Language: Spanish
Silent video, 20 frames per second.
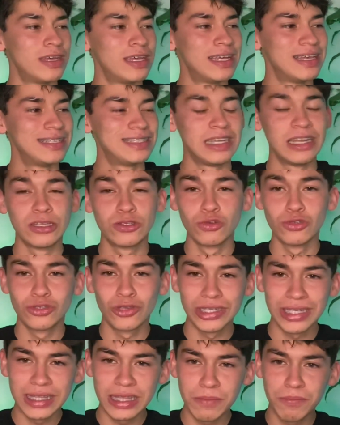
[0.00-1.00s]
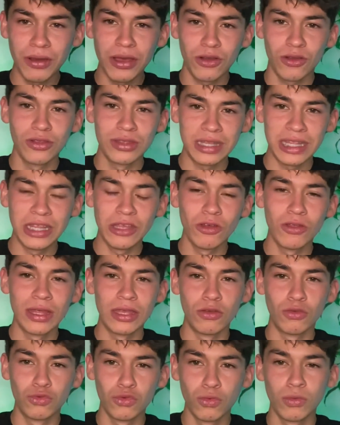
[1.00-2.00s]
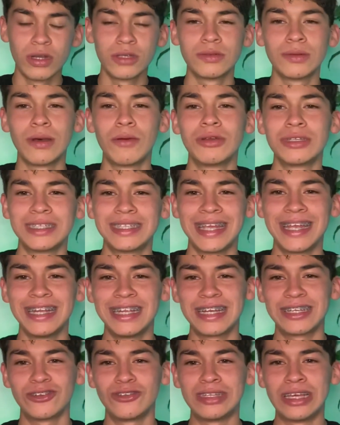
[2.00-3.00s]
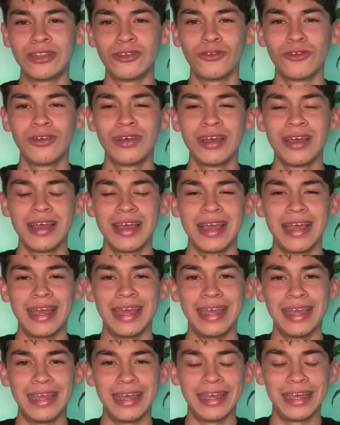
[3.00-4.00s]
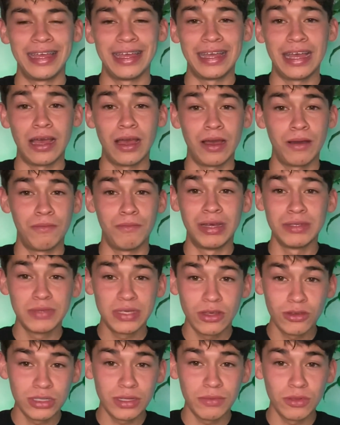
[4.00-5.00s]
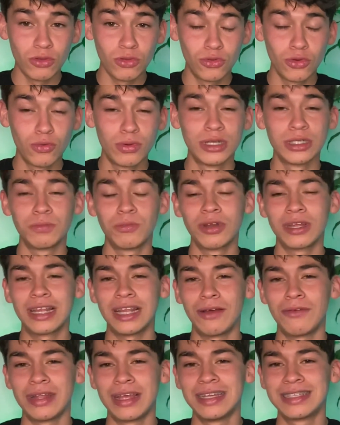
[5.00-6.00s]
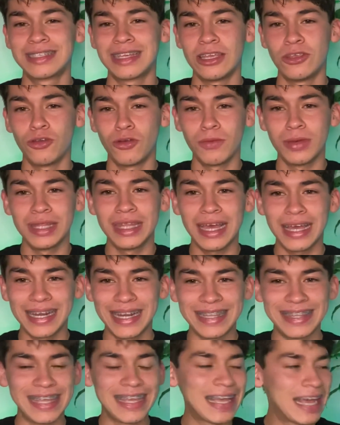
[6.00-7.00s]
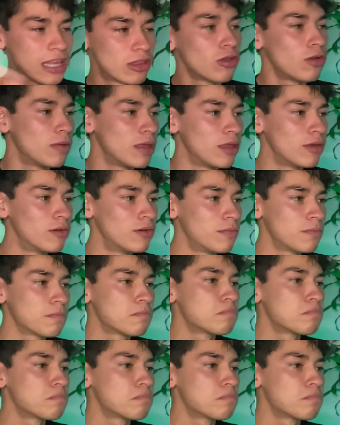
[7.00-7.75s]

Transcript: Si les gustó ese tipo de contenido de youtubers, vamos a seguir reaccionando eh, a más videos de youtubers, porque la verdad es que yo venía criticando el video